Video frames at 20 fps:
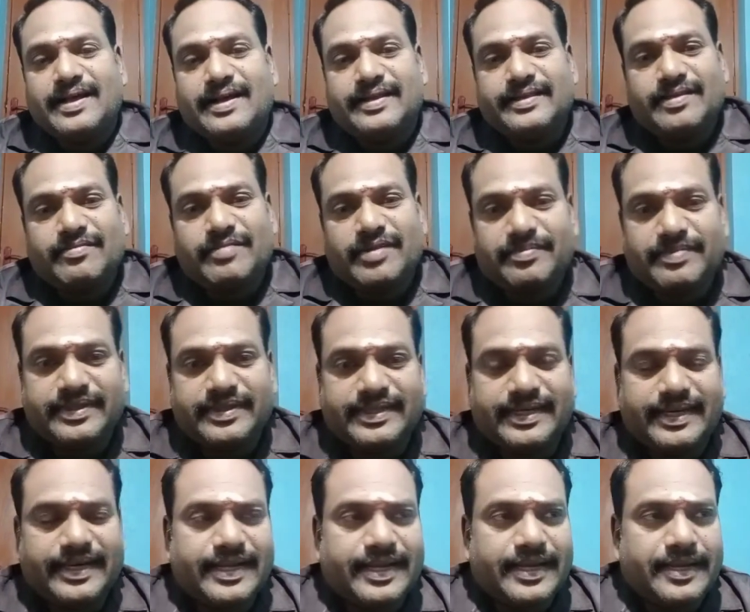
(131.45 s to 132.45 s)
அதே மாதிரி
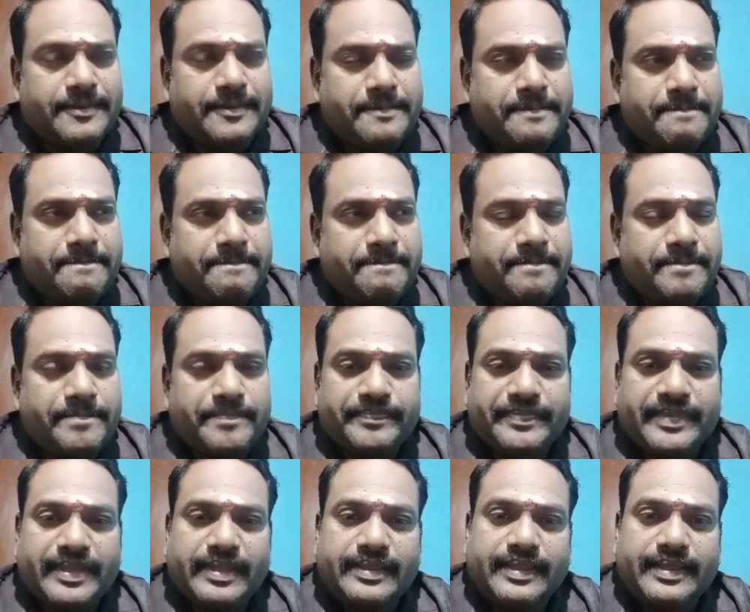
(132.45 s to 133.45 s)
பார்த்திங்கன்னா
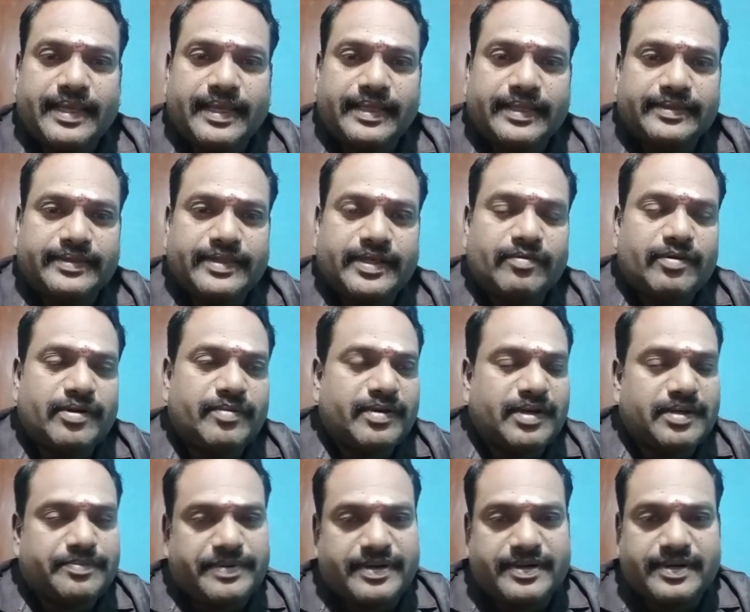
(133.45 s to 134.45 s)
இந்த
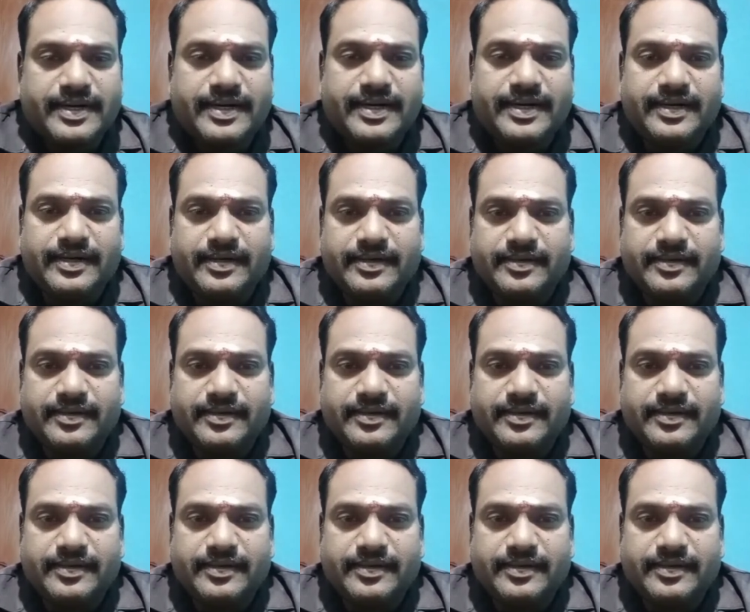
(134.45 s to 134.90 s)
திருமணமான பெண்கள்